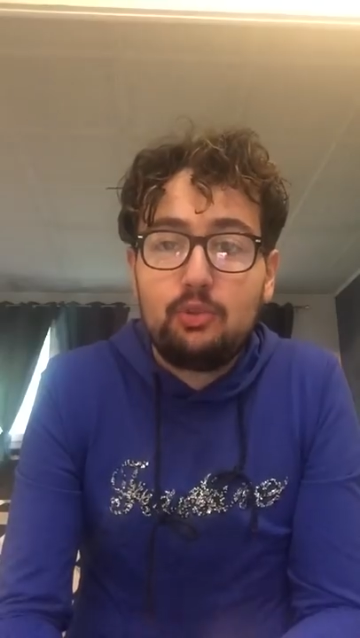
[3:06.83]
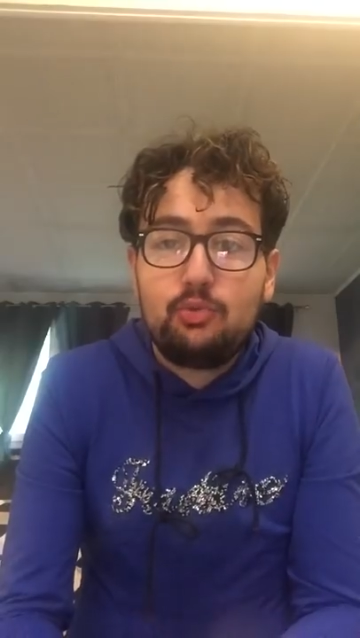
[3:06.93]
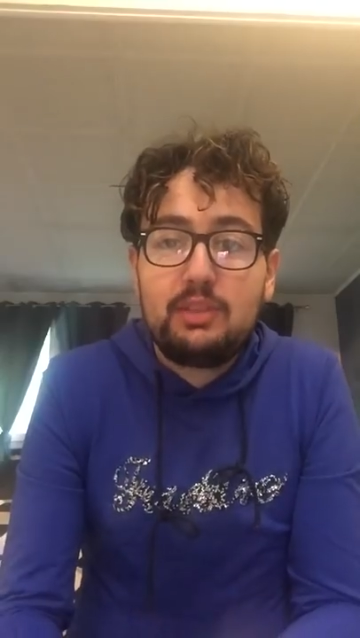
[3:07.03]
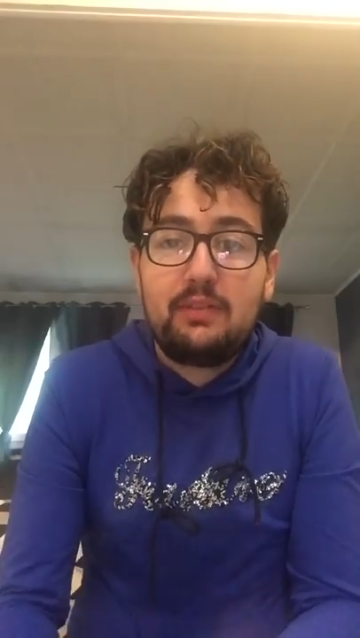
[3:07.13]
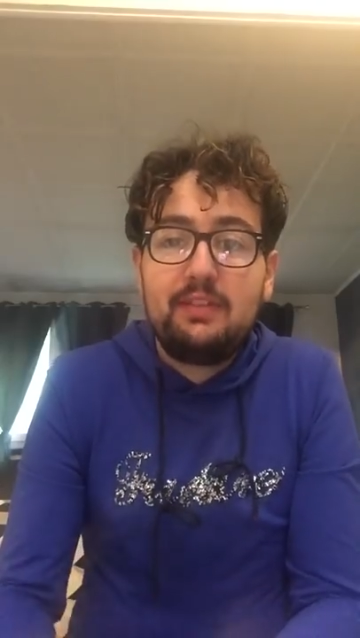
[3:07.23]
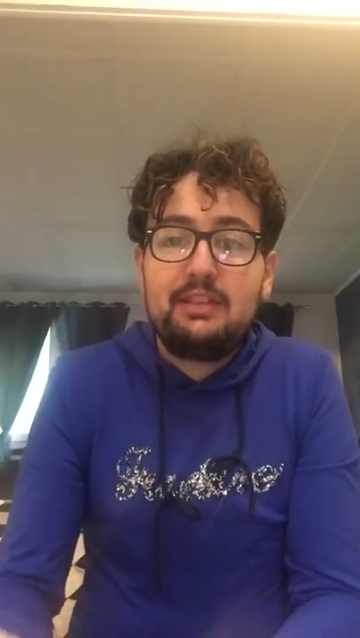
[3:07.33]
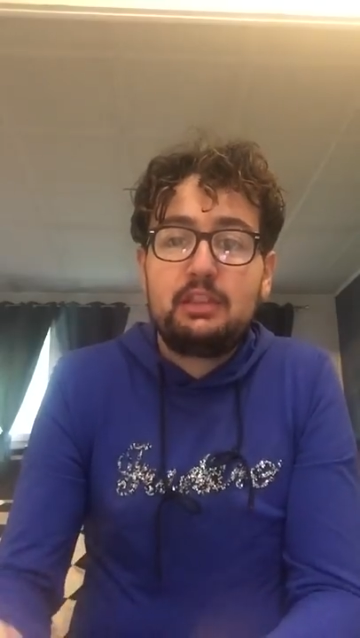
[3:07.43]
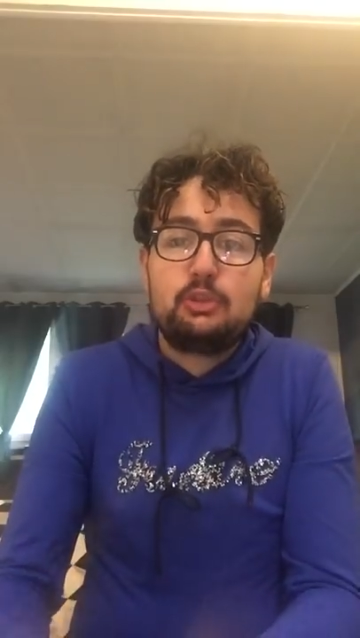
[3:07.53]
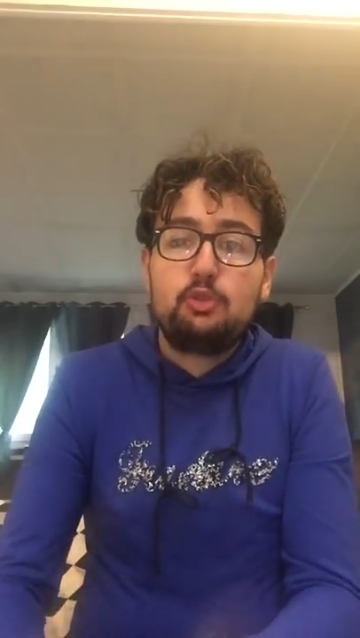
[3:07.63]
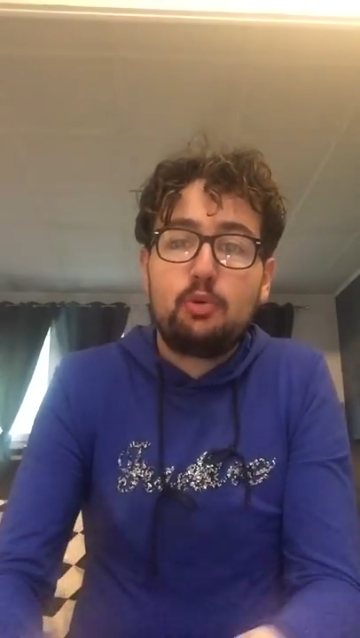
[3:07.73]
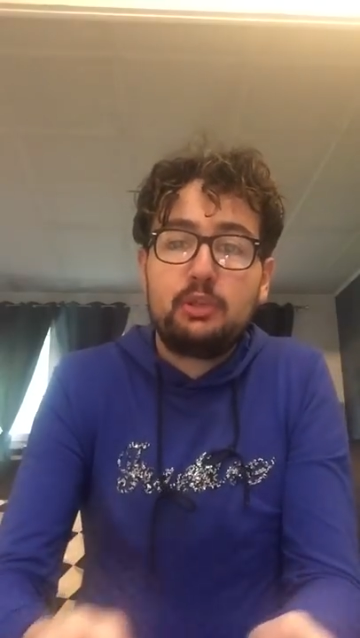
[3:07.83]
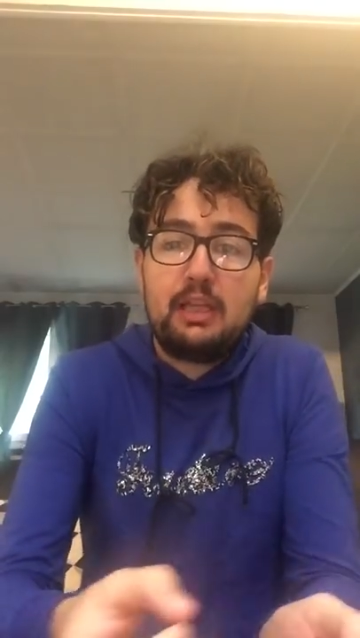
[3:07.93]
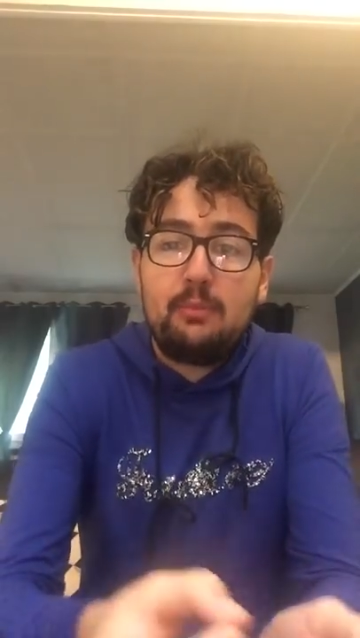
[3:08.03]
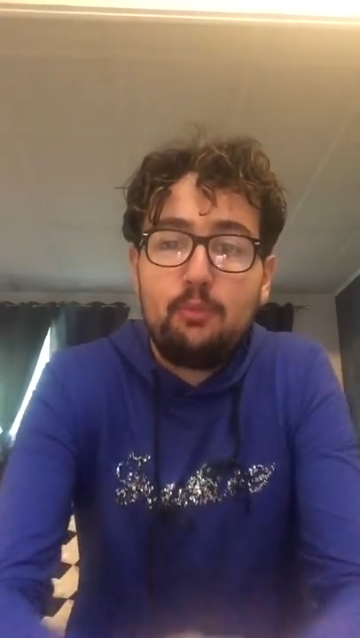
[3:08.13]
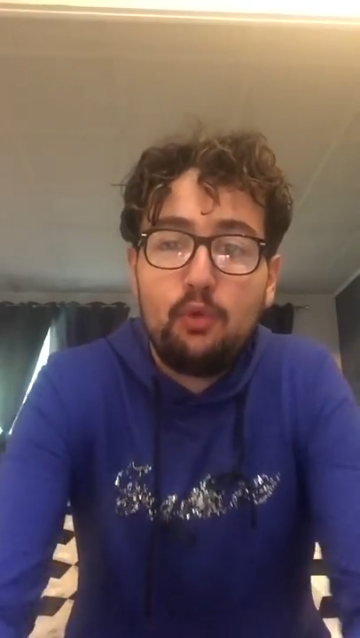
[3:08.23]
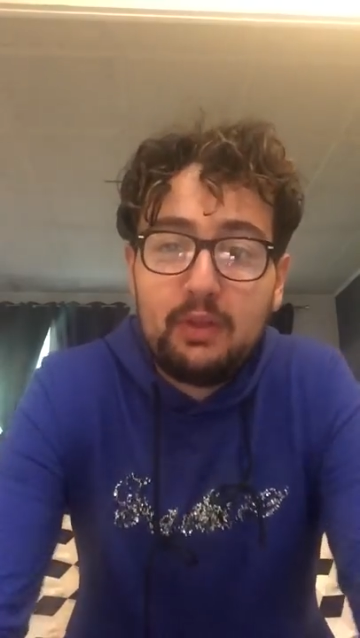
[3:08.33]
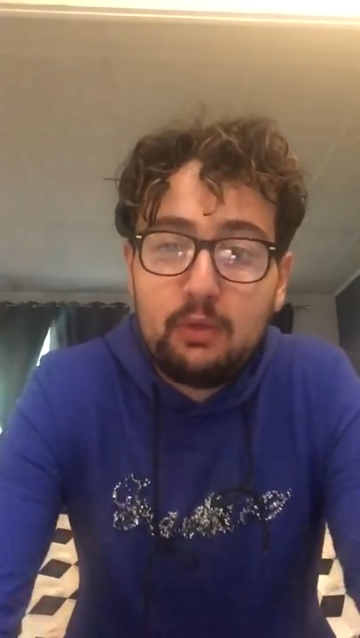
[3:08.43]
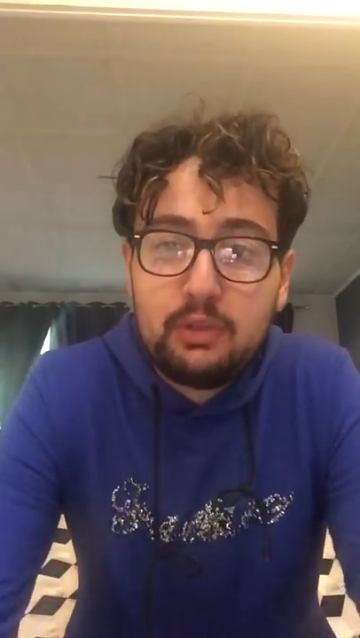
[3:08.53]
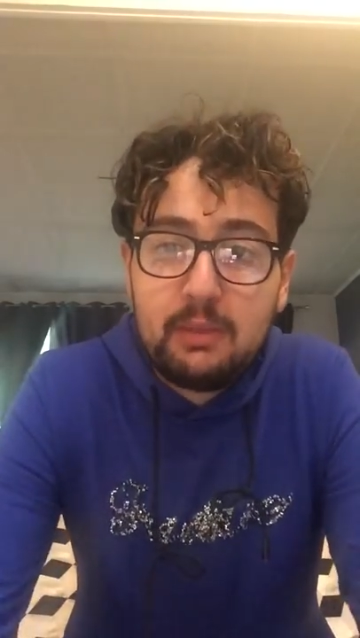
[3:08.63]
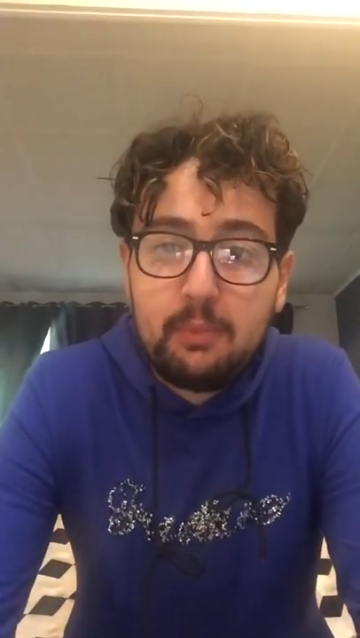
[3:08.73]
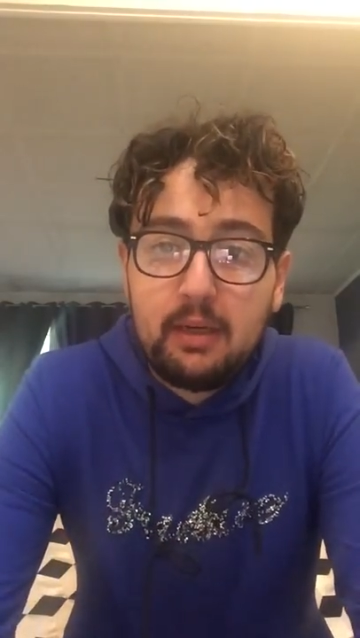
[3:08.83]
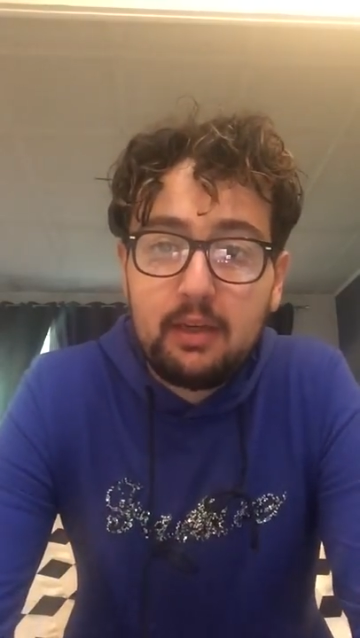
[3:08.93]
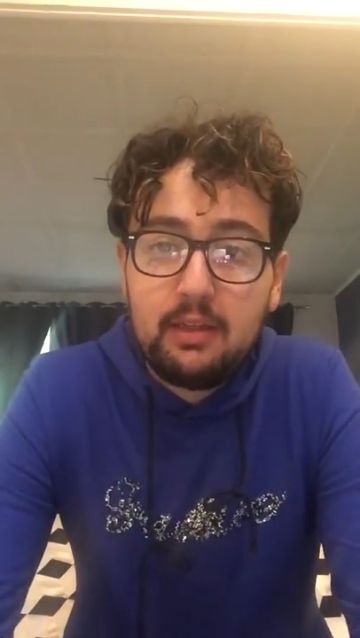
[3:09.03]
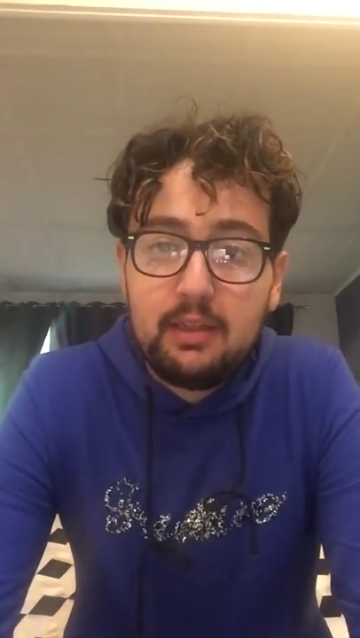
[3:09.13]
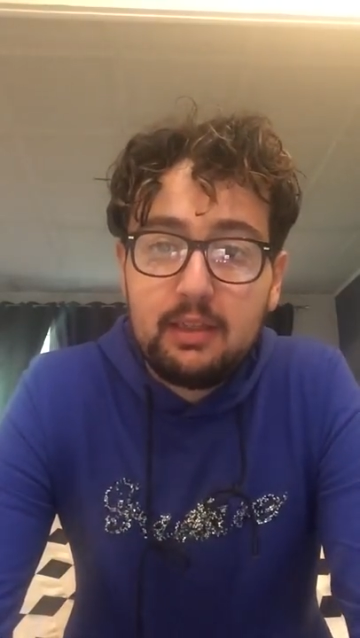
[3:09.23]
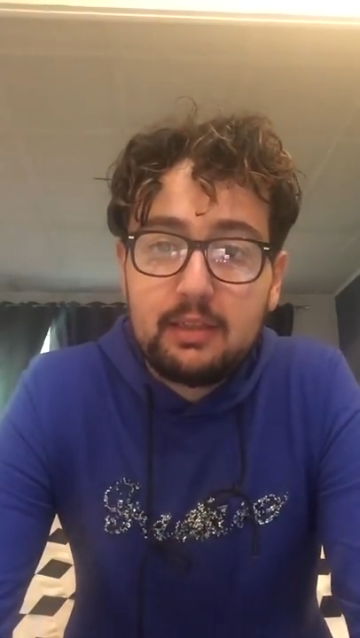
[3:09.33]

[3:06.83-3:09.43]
Tu savais déjà que tu prenais un mauvais au départ,